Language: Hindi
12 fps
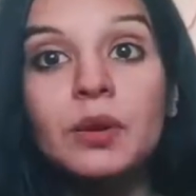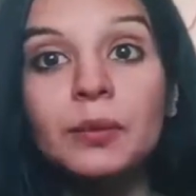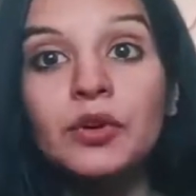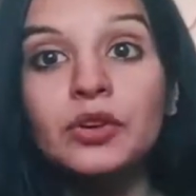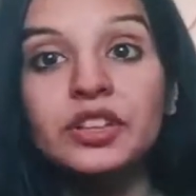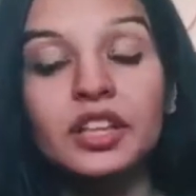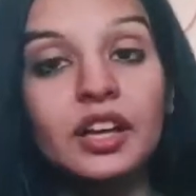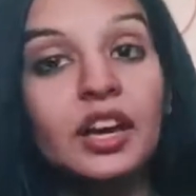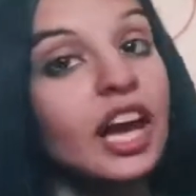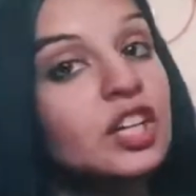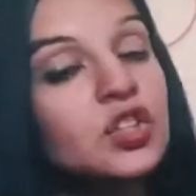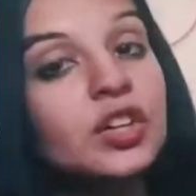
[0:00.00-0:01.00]
भी होती
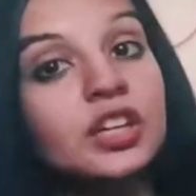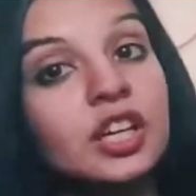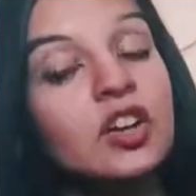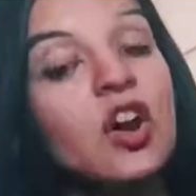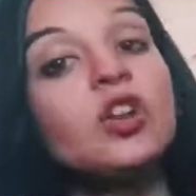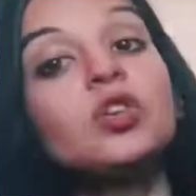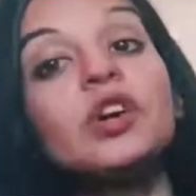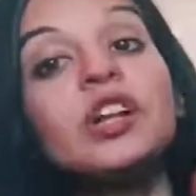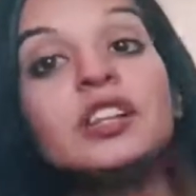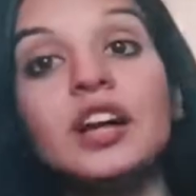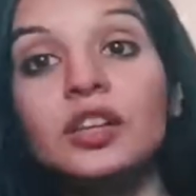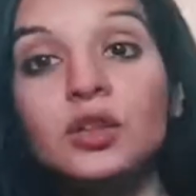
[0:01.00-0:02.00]
हैं एजुकेटेड औरतों के
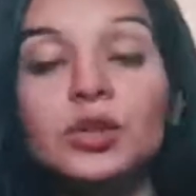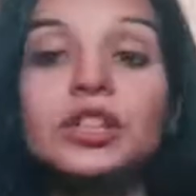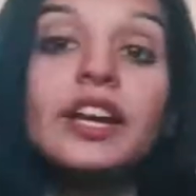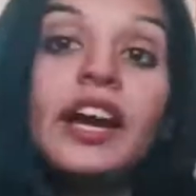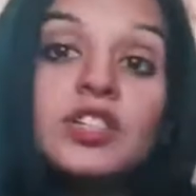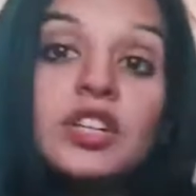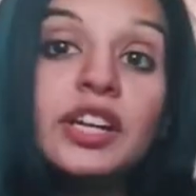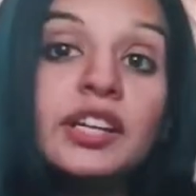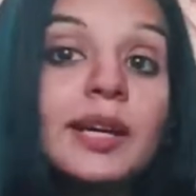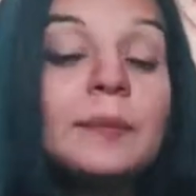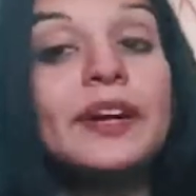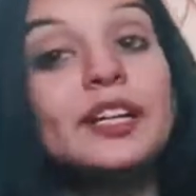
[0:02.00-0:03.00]
साथ होती है
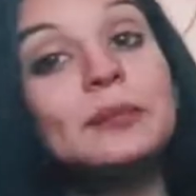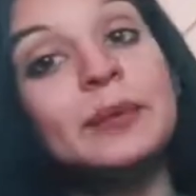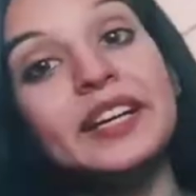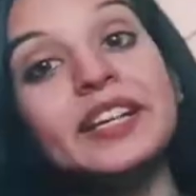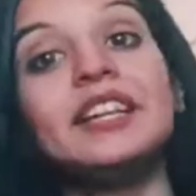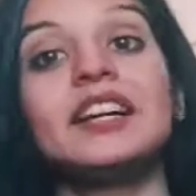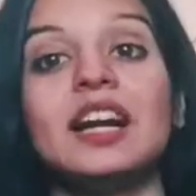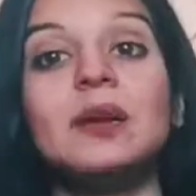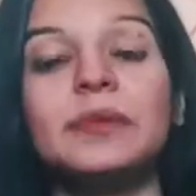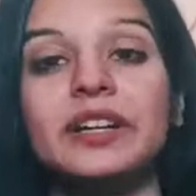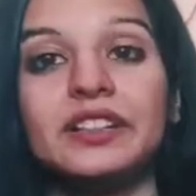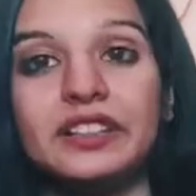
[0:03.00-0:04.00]
एजुकेटेड मर्द भी ये
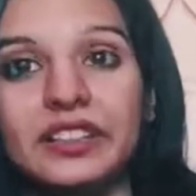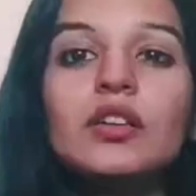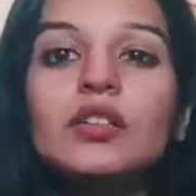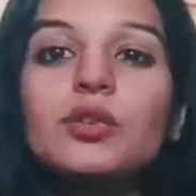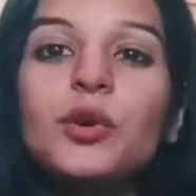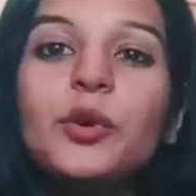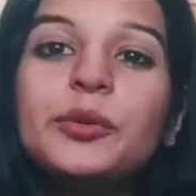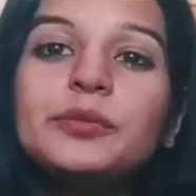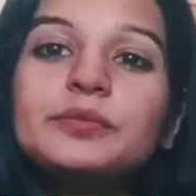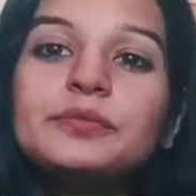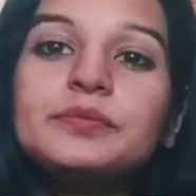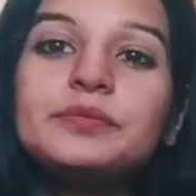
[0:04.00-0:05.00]
काम करते हैं तो
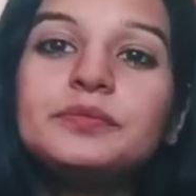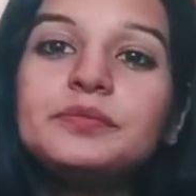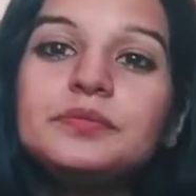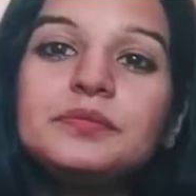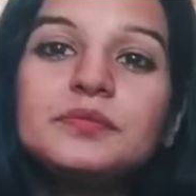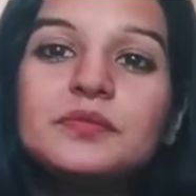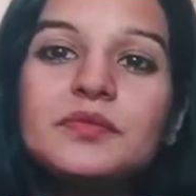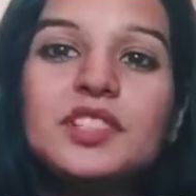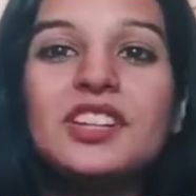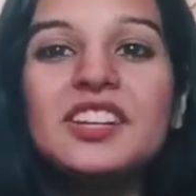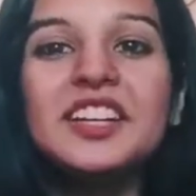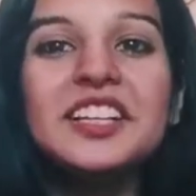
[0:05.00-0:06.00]

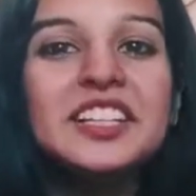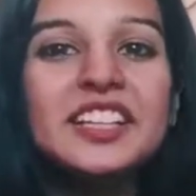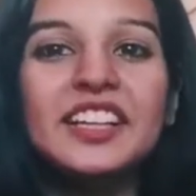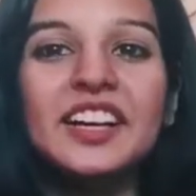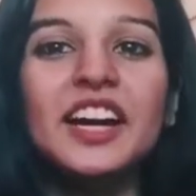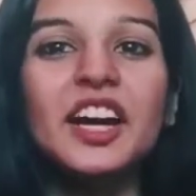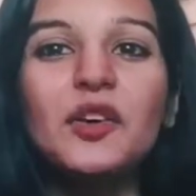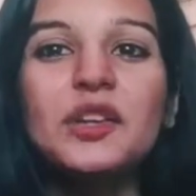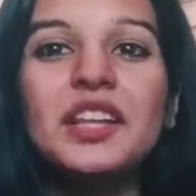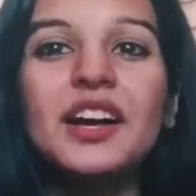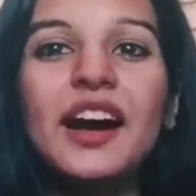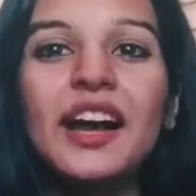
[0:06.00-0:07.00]
जिसने ये किया है
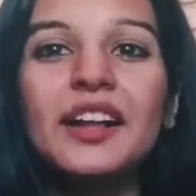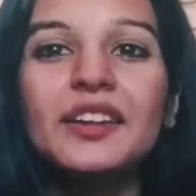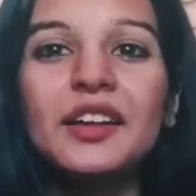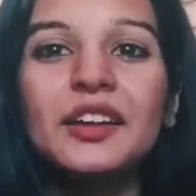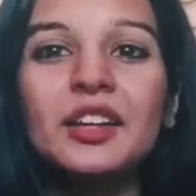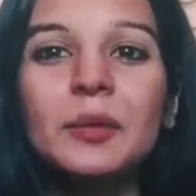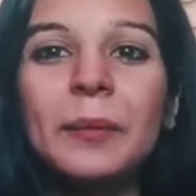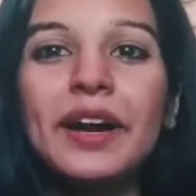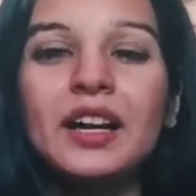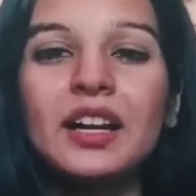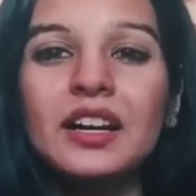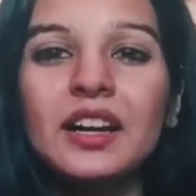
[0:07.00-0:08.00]
उसे गाली देने से
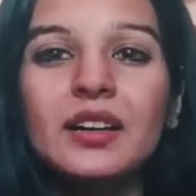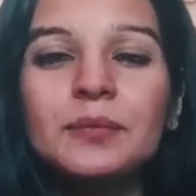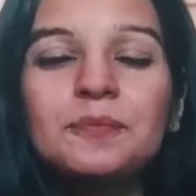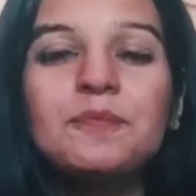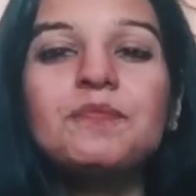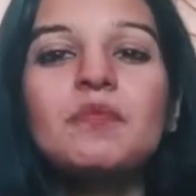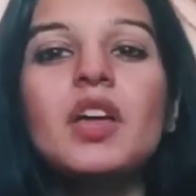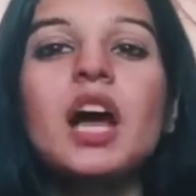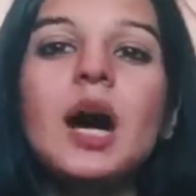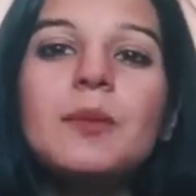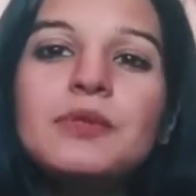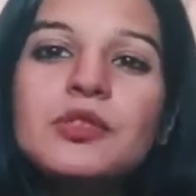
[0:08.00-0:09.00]
पहले लेना
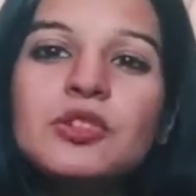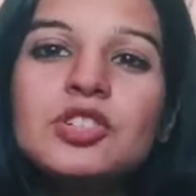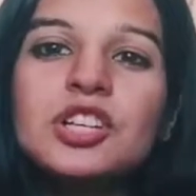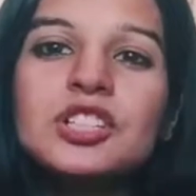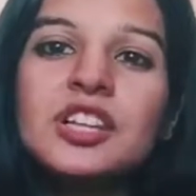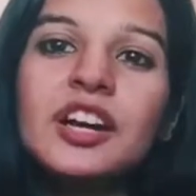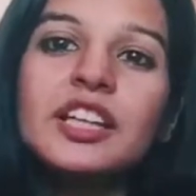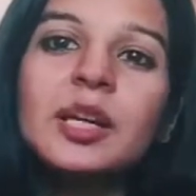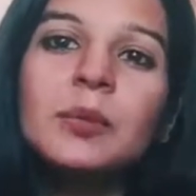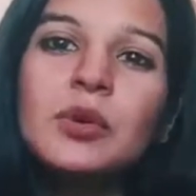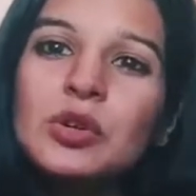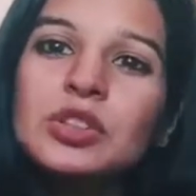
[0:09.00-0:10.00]
आप सोचे शायद
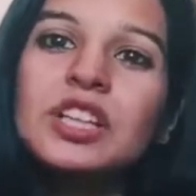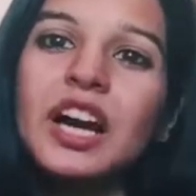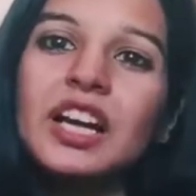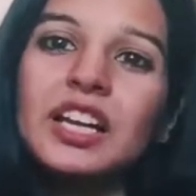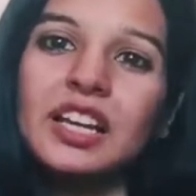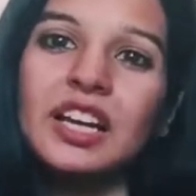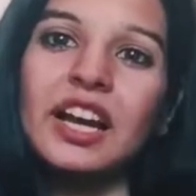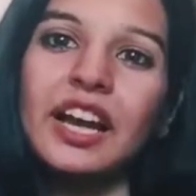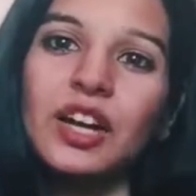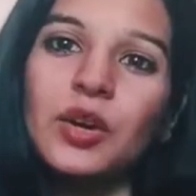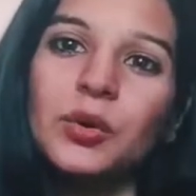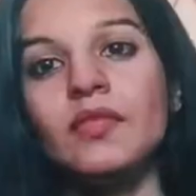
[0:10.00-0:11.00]
आप खुद गाली के
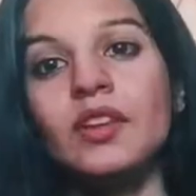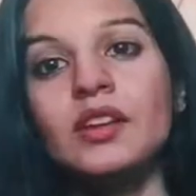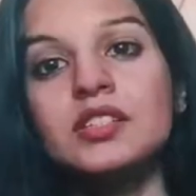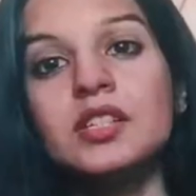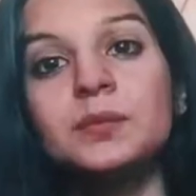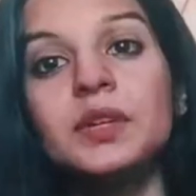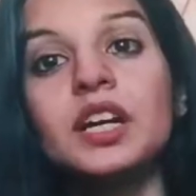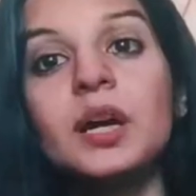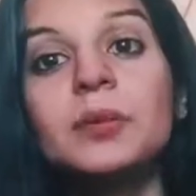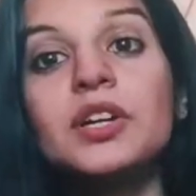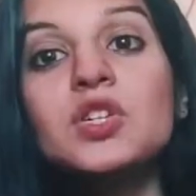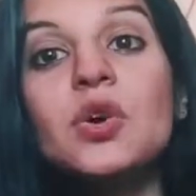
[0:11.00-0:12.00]
लायक हों जब तक
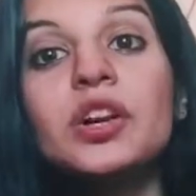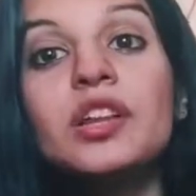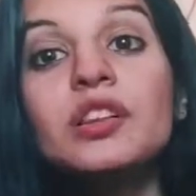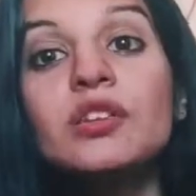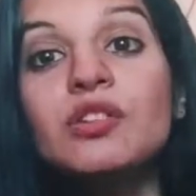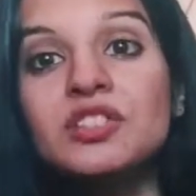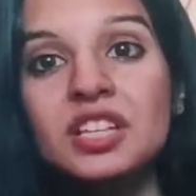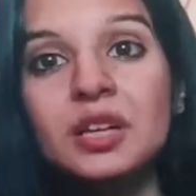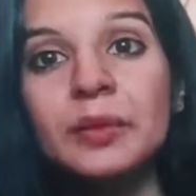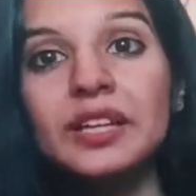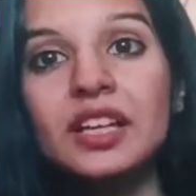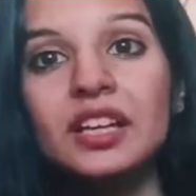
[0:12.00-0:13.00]
आपकी छोटी सोच नहीं
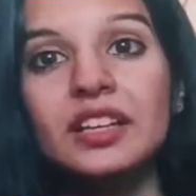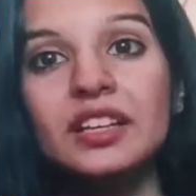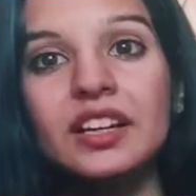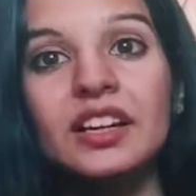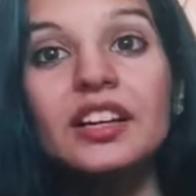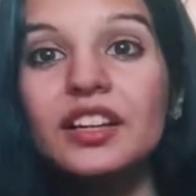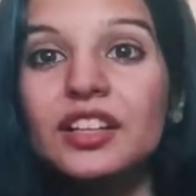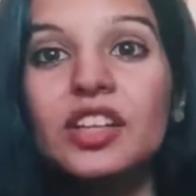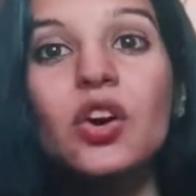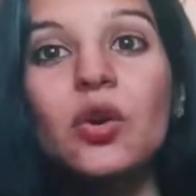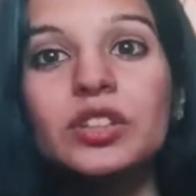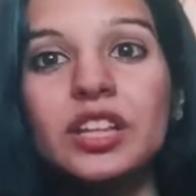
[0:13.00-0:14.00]
बदलेगी ना
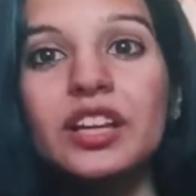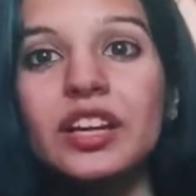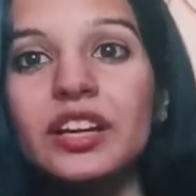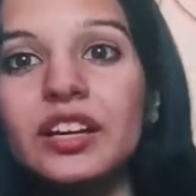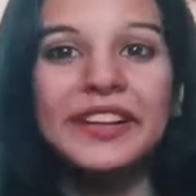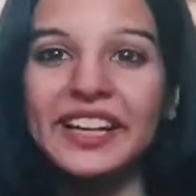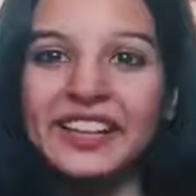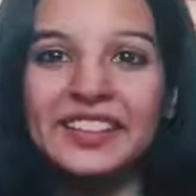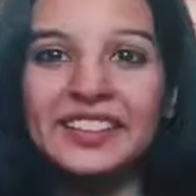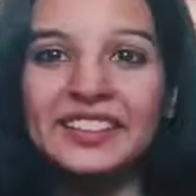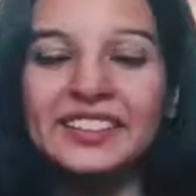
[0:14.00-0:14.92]
ये होता रहेगा मनाए ईद